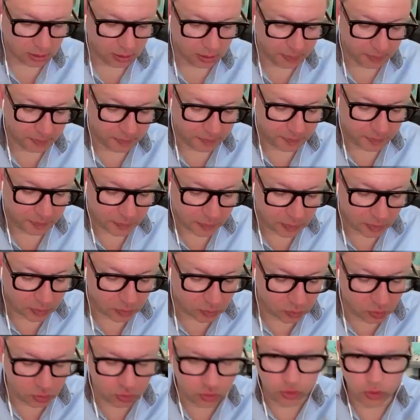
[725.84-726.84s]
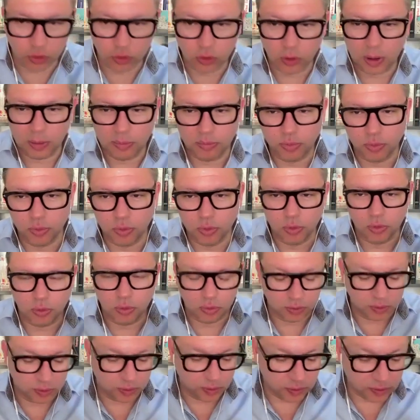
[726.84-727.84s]
euh, toujours dans un peu
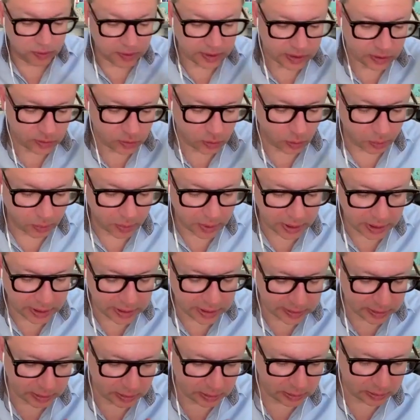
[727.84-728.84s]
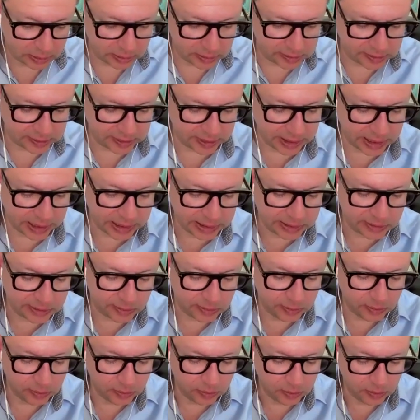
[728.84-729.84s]
dans, ces surprises, hein, c'est la
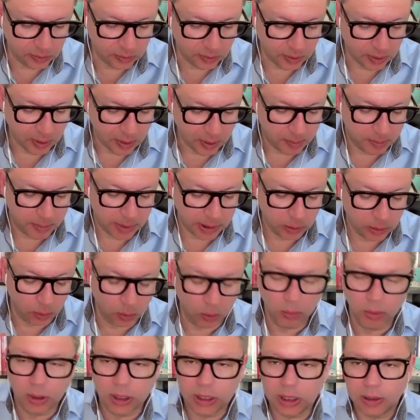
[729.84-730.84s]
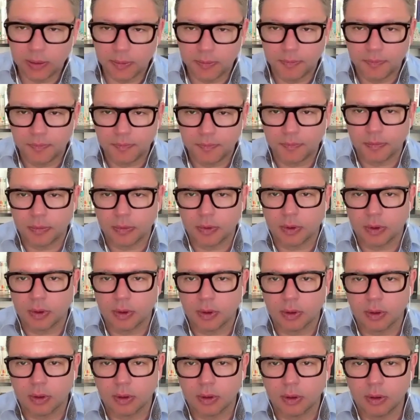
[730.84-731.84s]
liste de Manon Aubry.
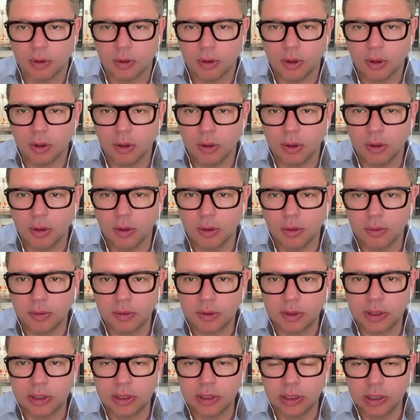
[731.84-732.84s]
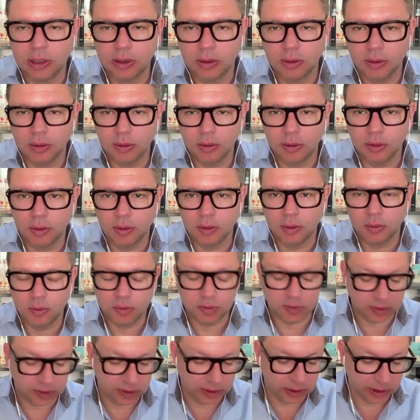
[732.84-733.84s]
Euh, qui euh,
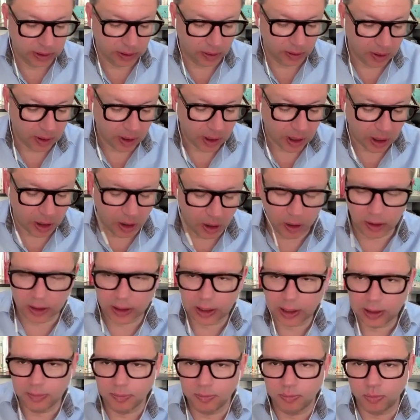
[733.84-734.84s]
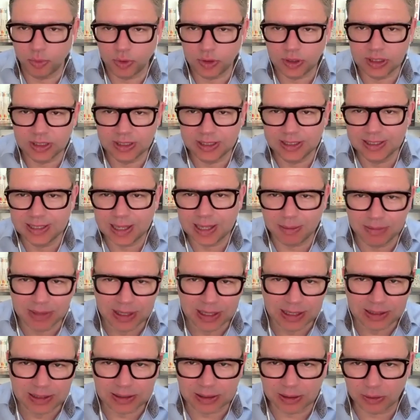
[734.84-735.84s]
aussi, alors il y a une petite
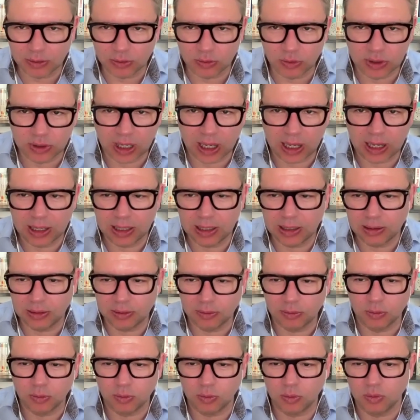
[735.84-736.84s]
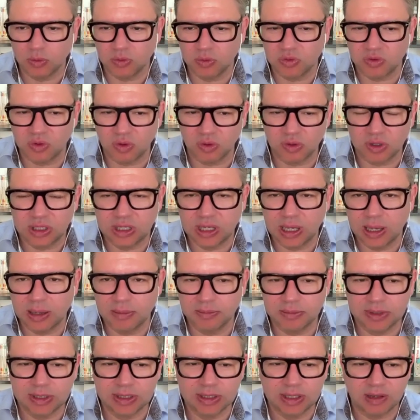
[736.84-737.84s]
dynamique, en tout cas, on sent qu'il y a
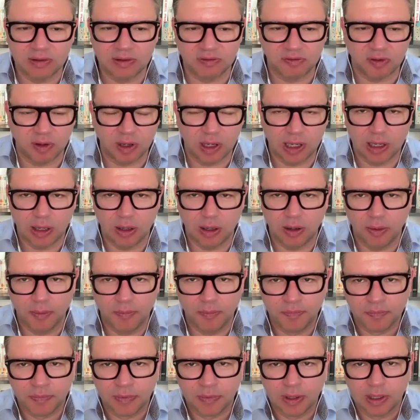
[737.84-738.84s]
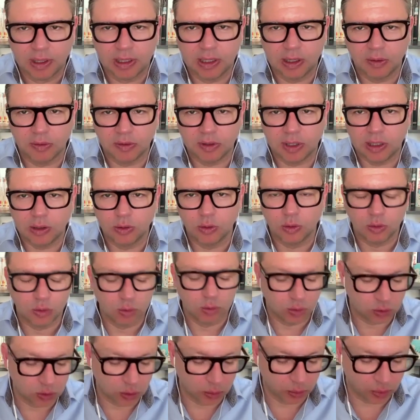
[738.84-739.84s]
un petit effet qui est en train
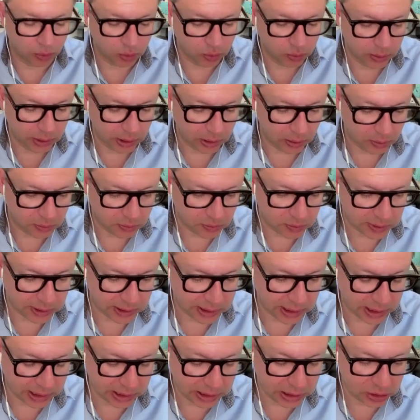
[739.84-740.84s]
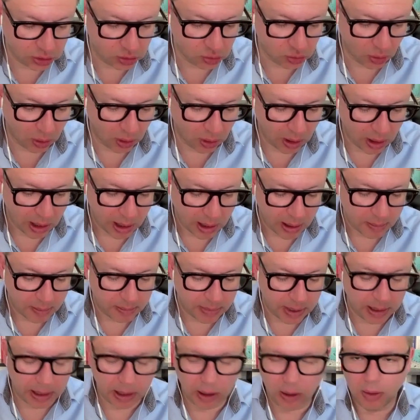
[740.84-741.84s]
de, se produire euh, ces derniers jours.
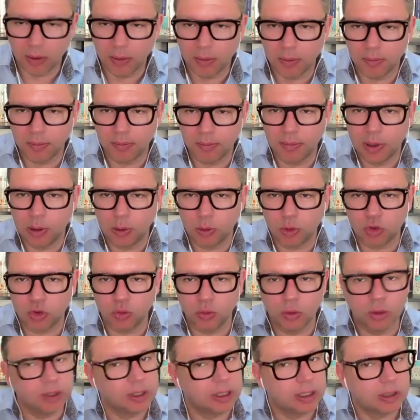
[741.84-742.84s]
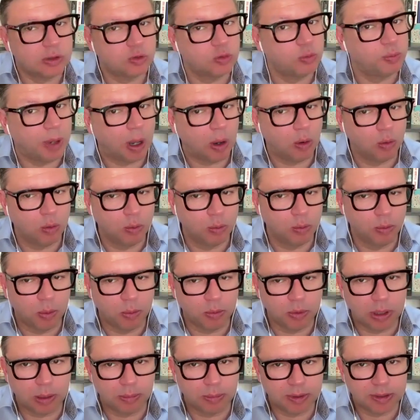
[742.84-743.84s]
Mais euh, Mélenchon était super haut au
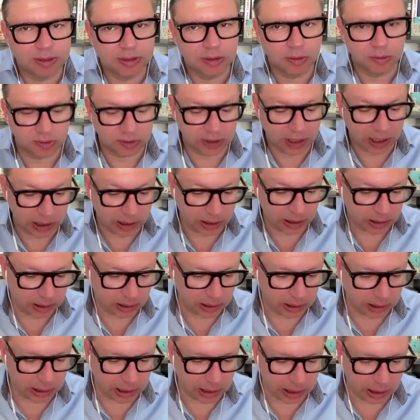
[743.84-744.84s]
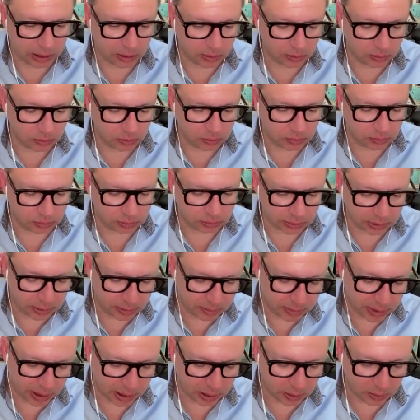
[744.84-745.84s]
moment de la présidentielle. Là,
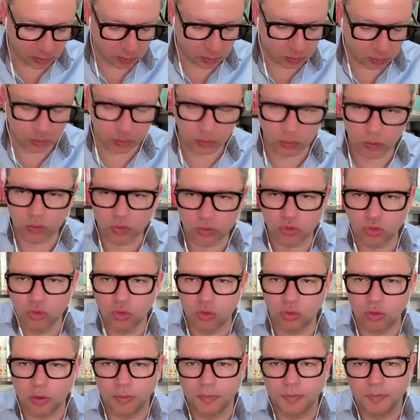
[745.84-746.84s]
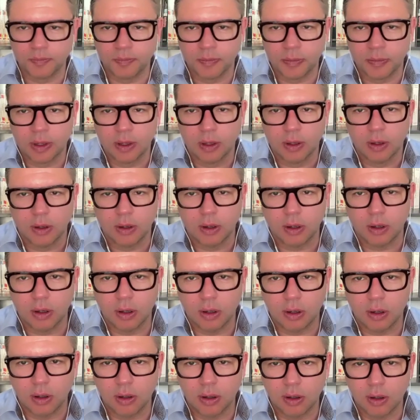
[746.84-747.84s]
ben, on, chute.
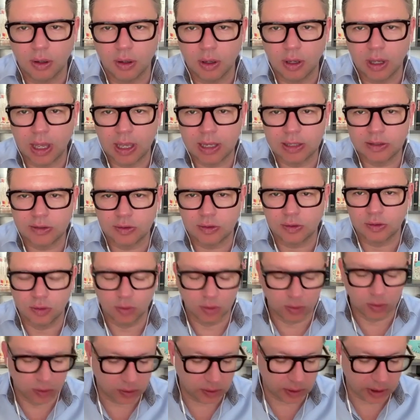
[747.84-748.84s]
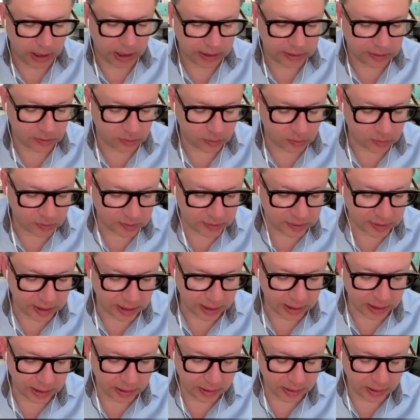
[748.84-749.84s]
Euh, est-ce que est-ce que
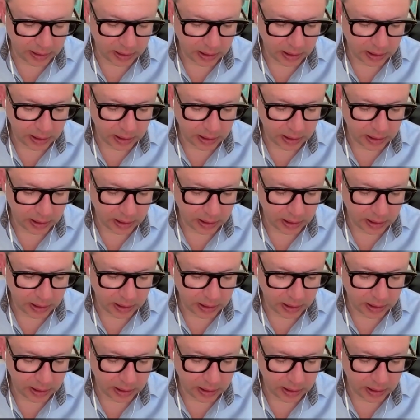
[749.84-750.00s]
c'est